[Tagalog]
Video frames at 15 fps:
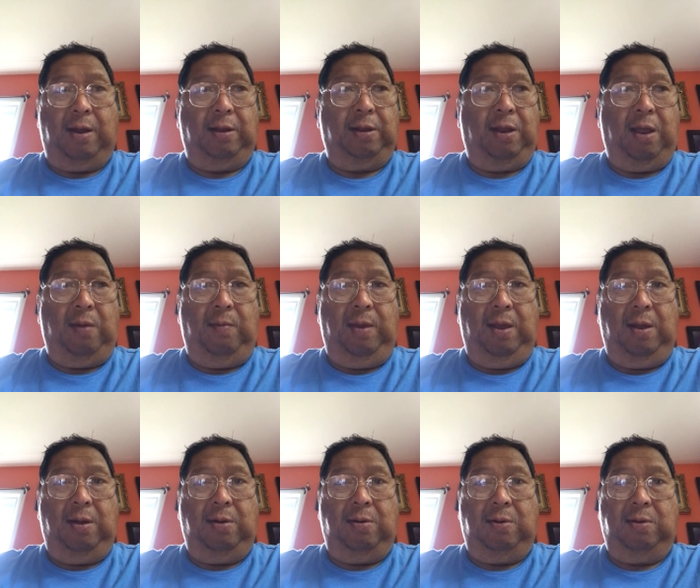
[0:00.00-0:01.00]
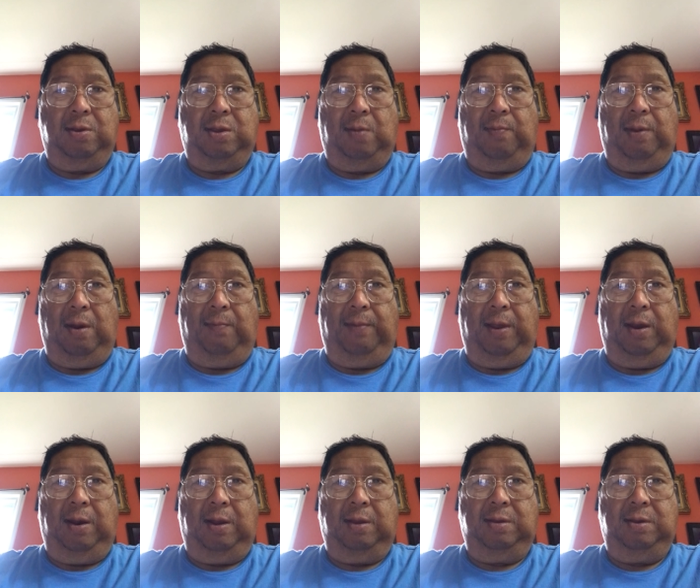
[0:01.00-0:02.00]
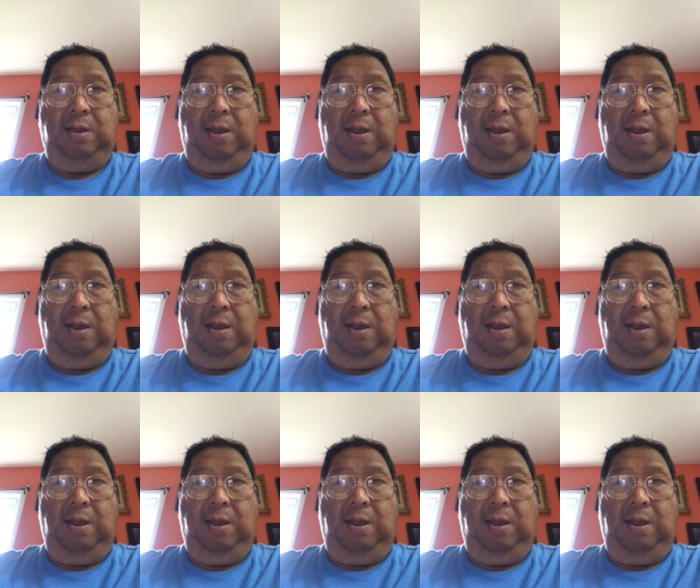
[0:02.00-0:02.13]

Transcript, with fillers: at kaibigan ko sa Pilipinas